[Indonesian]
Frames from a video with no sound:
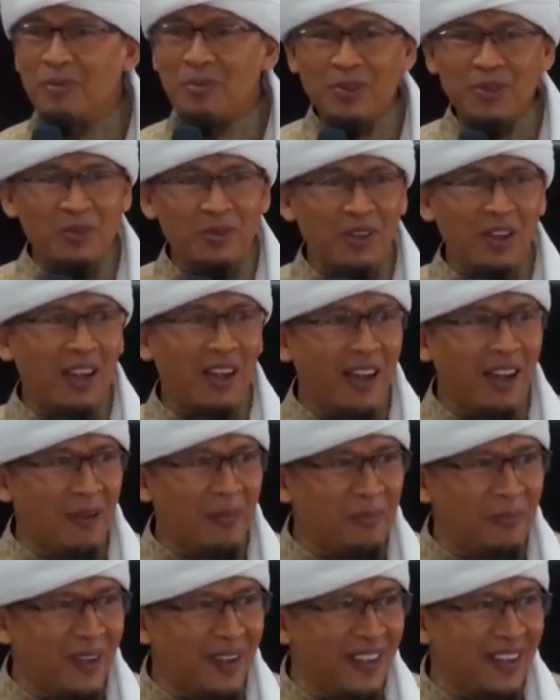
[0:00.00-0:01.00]
Ibu sudah
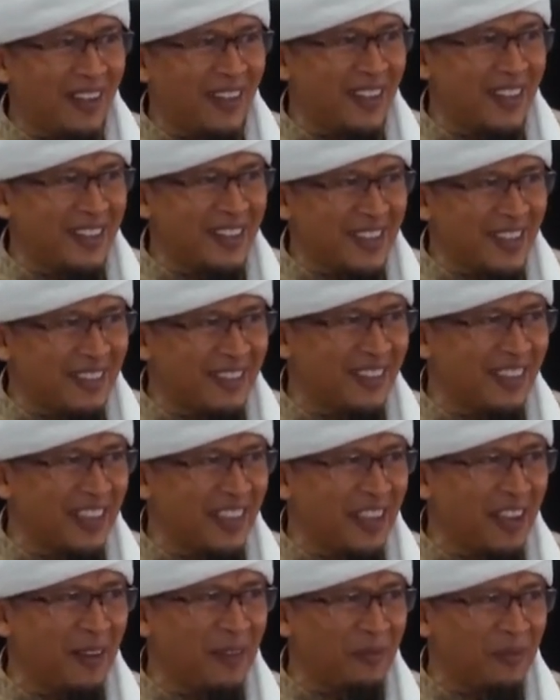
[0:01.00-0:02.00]
hafal ayat
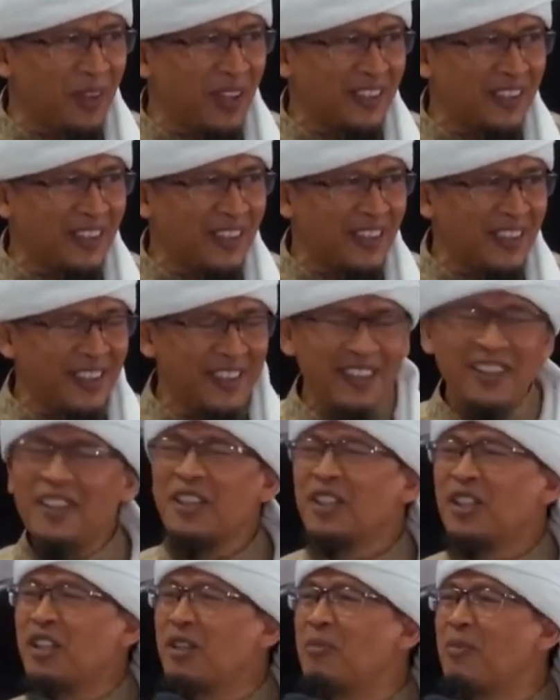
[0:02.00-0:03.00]
134 ini.
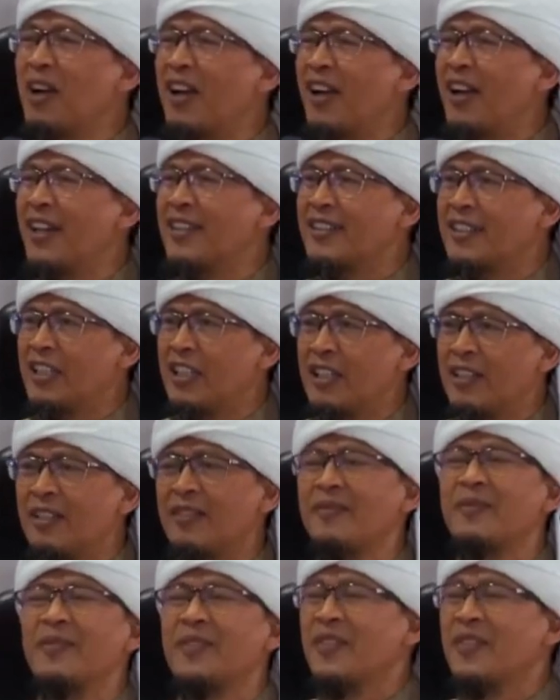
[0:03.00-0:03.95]
Terima kasih.